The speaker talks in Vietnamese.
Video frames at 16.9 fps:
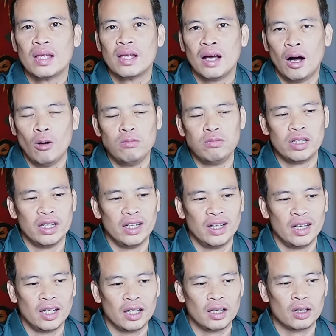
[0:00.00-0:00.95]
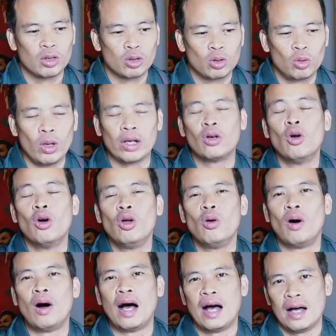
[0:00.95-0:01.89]
Ông thì tuyệt đối
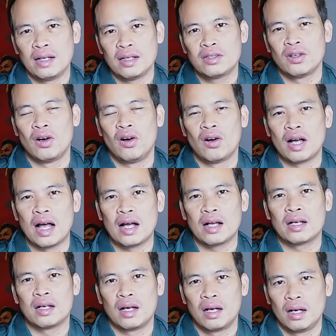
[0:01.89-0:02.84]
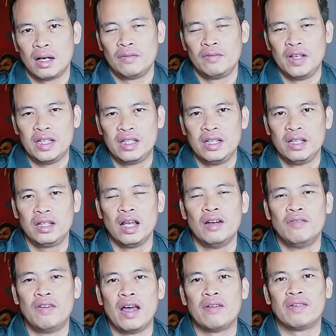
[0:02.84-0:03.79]
hóa cho các vị trí
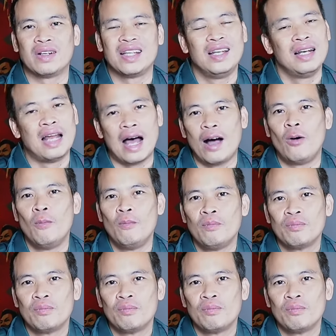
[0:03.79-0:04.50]
tiền vệ và tiền đạo,